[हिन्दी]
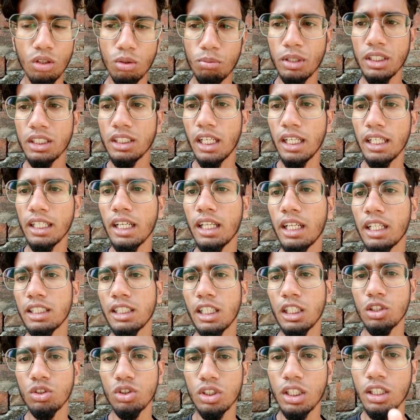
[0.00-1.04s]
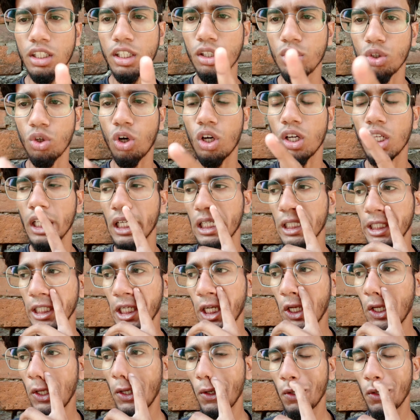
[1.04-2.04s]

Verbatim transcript: बस यही कहना चाहता था कि कॉल करिए